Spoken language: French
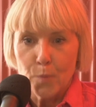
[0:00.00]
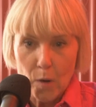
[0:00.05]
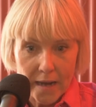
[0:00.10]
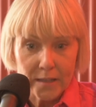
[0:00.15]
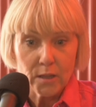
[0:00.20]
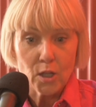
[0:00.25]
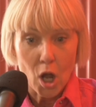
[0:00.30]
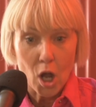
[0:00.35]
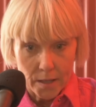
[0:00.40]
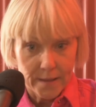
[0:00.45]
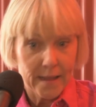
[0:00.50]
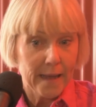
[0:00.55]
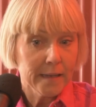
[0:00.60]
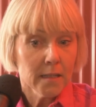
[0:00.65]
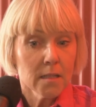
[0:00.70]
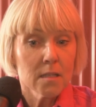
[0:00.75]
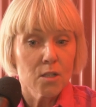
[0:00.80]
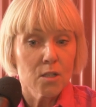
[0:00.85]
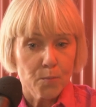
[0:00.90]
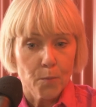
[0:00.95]
Pour être
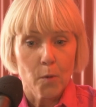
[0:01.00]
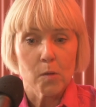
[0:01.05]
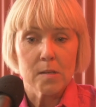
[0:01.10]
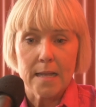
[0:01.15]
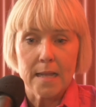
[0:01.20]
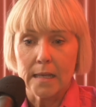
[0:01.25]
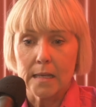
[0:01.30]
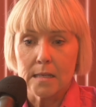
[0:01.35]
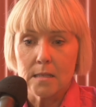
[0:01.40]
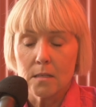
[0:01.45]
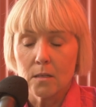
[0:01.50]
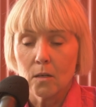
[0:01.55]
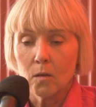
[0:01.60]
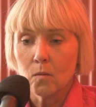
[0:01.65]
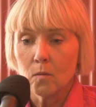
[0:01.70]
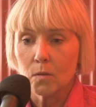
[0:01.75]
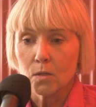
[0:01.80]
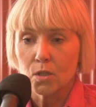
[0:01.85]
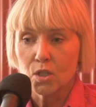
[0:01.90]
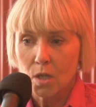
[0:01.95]
honnête, si uh-huh. tu poses la
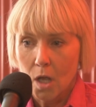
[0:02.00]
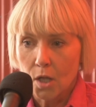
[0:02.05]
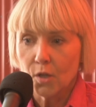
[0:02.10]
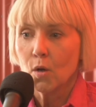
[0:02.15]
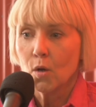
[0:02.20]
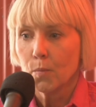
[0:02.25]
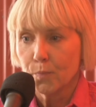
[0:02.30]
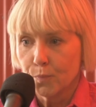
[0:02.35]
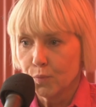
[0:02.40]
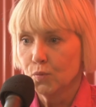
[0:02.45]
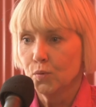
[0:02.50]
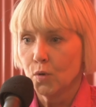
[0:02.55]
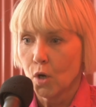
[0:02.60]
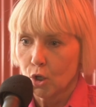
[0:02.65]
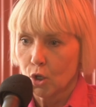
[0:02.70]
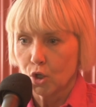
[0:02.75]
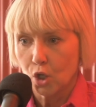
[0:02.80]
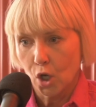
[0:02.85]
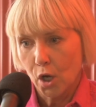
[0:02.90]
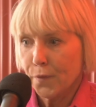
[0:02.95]
question, je uh-huh. sors d'un bout
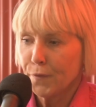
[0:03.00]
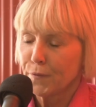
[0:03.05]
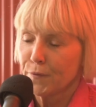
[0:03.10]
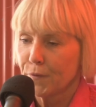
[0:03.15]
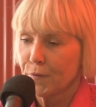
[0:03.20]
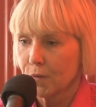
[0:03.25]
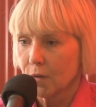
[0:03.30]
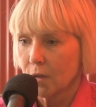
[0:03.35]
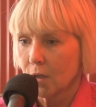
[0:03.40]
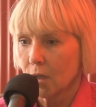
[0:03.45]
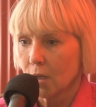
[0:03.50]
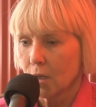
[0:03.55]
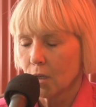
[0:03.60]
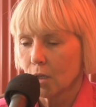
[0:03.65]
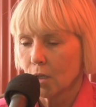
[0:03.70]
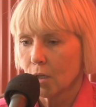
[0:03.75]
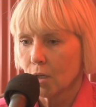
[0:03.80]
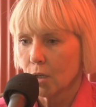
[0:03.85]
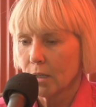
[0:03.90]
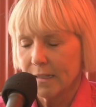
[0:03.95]
euh, tough
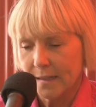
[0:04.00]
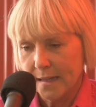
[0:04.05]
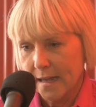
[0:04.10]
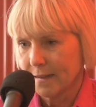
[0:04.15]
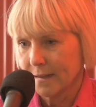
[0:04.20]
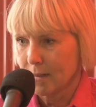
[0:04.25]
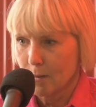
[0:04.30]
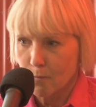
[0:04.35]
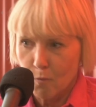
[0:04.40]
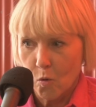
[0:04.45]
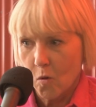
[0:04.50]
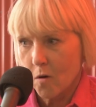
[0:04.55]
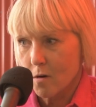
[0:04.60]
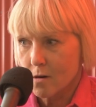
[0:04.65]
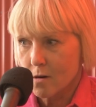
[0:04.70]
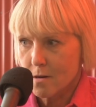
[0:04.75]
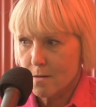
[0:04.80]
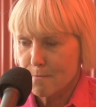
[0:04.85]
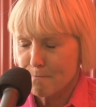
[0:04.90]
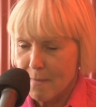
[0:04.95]
uh-huh. les derniers
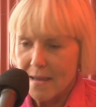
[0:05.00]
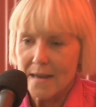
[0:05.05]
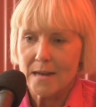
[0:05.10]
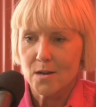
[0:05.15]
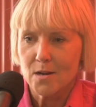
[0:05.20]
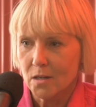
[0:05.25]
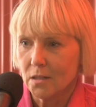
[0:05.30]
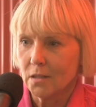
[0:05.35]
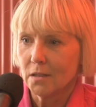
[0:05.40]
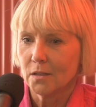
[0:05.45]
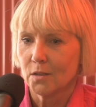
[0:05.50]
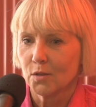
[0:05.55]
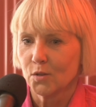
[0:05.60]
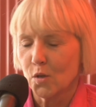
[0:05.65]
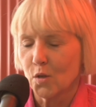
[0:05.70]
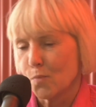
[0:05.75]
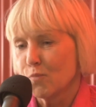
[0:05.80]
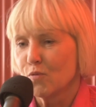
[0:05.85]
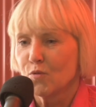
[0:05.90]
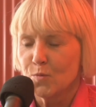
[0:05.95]
mois. Mm-hmm. Mais là,
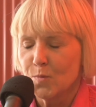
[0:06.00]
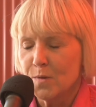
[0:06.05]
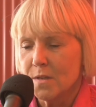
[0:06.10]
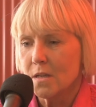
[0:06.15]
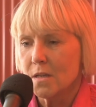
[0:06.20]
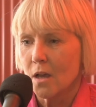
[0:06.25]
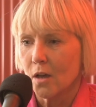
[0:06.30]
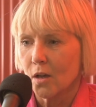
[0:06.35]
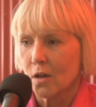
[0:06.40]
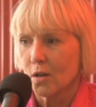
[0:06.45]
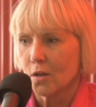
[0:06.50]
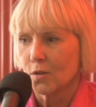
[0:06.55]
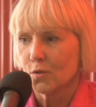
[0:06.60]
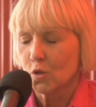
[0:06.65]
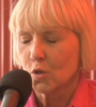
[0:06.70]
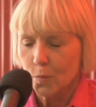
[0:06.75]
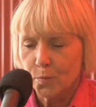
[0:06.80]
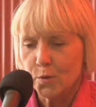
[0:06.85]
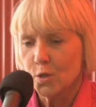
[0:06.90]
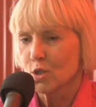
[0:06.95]
depuis une
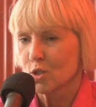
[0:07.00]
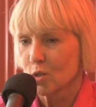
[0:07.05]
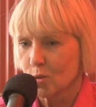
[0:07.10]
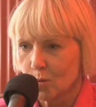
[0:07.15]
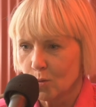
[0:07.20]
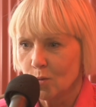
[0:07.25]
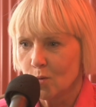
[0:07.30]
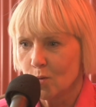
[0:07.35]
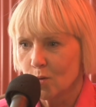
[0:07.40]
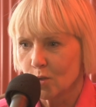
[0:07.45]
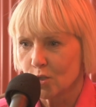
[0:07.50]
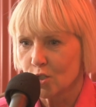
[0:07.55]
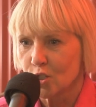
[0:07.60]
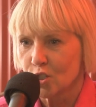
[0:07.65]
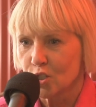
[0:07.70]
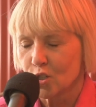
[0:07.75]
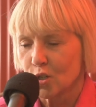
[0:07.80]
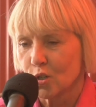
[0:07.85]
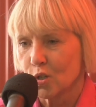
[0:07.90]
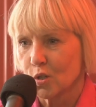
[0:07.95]
couple de jours,
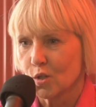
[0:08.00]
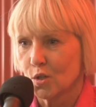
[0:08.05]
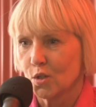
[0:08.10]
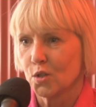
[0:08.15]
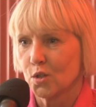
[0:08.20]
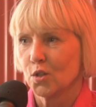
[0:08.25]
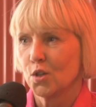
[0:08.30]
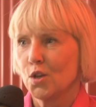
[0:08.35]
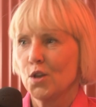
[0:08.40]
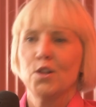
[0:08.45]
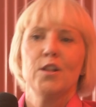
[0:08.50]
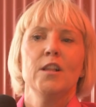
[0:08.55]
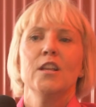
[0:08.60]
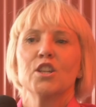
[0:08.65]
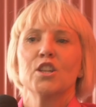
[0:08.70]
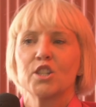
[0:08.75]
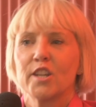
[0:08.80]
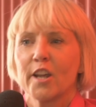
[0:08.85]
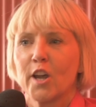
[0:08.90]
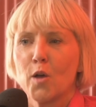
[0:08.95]
je
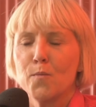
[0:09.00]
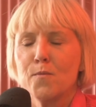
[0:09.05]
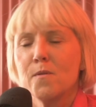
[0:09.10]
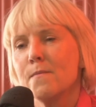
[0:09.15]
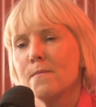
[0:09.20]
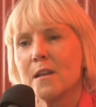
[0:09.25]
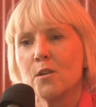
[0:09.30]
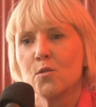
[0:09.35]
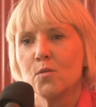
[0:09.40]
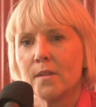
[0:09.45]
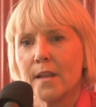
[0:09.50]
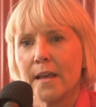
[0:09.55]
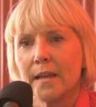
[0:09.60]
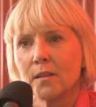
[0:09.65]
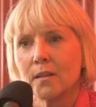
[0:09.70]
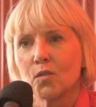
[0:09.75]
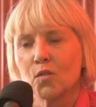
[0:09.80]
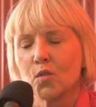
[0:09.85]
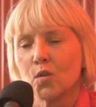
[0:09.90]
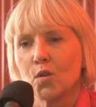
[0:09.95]
j'ai remis mes
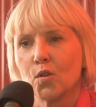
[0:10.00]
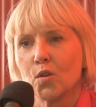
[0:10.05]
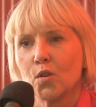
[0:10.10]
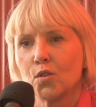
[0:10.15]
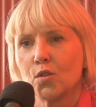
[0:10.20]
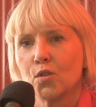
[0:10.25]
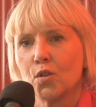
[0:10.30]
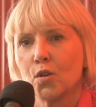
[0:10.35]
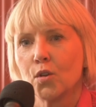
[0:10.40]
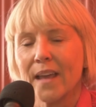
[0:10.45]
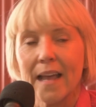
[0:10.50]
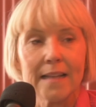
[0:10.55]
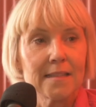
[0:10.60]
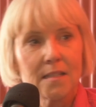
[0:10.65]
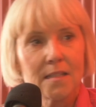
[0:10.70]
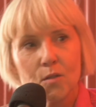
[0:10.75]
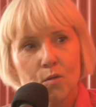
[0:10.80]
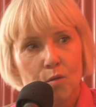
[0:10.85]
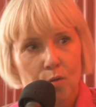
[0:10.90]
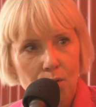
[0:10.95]
lunettes de
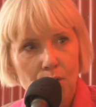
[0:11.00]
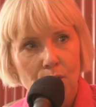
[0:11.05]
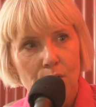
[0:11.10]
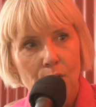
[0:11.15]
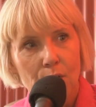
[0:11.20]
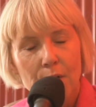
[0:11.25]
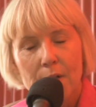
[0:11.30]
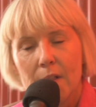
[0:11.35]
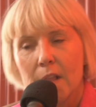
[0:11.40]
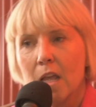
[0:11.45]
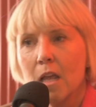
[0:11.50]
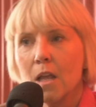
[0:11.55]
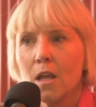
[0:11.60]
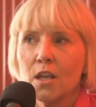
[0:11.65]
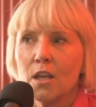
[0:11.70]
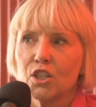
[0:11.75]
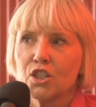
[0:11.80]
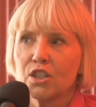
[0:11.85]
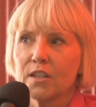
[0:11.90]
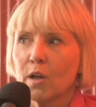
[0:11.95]
gratitude.
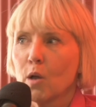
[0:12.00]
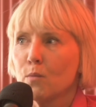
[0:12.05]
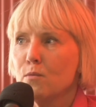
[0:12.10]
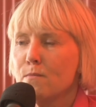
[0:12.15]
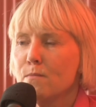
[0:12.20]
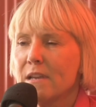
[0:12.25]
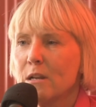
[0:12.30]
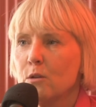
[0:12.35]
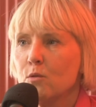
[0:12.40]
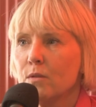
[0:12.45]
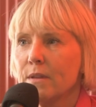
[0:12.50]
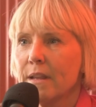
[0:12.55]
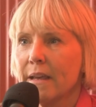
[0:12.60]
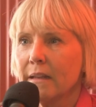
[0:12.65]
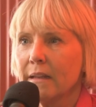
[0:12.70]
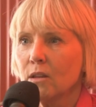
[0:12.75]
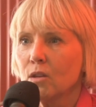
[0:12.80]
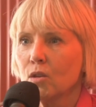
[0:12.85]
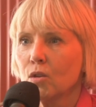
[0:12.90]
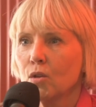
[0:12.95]
J'ai remis mes
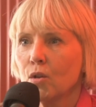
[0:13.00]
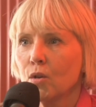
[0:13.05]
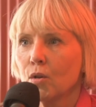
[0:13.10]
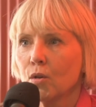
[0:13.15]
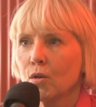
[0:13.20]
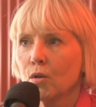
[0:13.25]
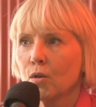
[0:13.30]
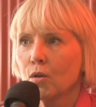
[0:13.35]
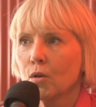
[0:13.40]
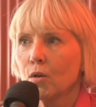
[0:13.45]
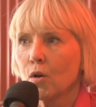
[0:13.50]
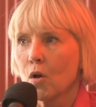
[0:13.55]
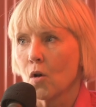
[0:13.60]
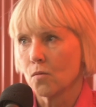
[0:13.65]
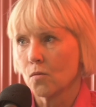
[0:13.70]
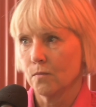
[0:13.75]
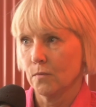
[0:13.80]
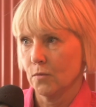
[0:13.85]
lunettes de.